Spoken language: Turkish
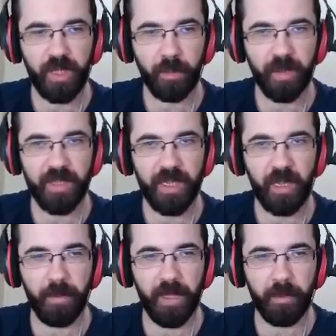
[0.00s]
tam gaz ile
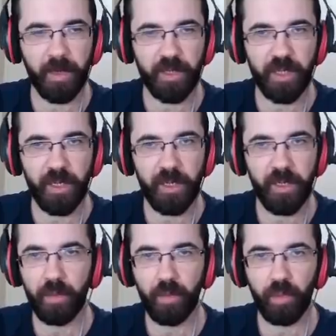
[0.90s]
devam edelim arkadaşlar.
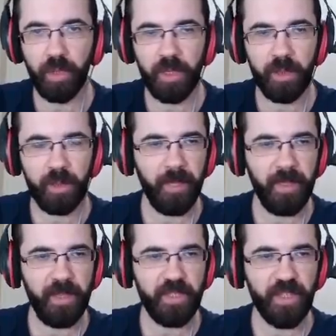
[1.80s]
Ne oldu lan?
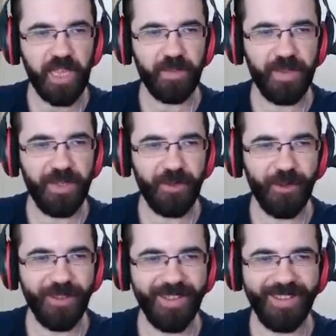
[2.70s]
It's not me diyor
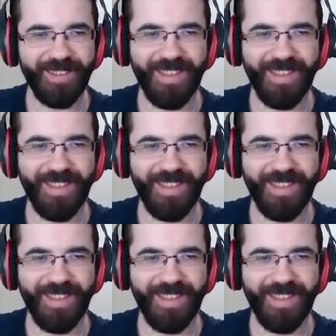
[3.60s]
orada.